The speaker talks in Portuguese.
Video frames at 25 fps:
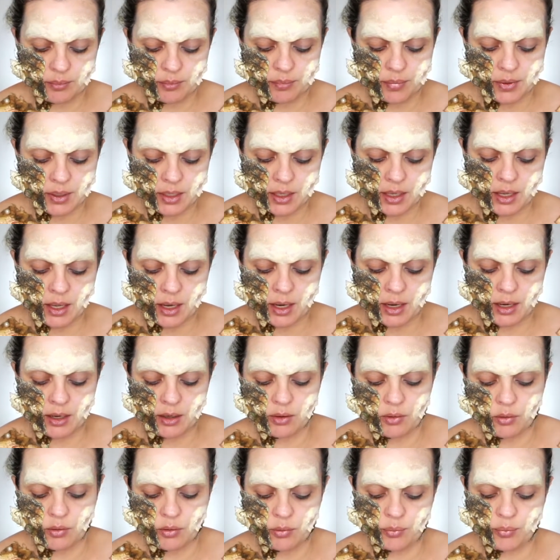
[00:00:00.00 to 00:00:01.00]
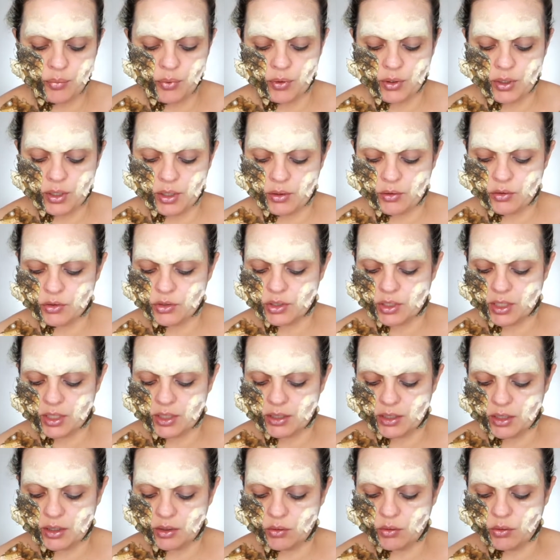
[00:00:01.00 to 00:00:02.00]
pegar um pouquinho de
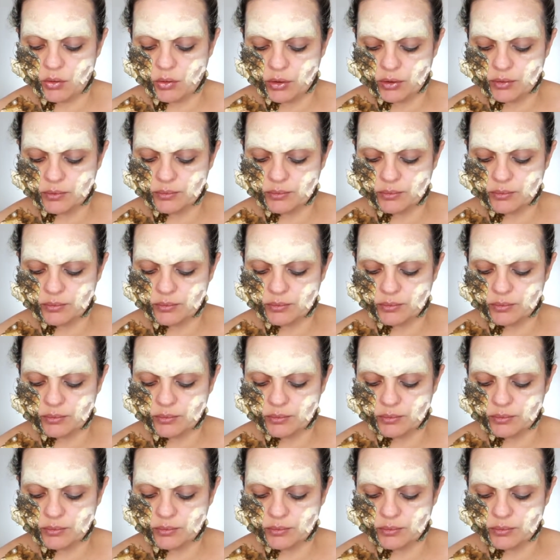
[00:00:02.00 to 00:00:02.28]
cada cor.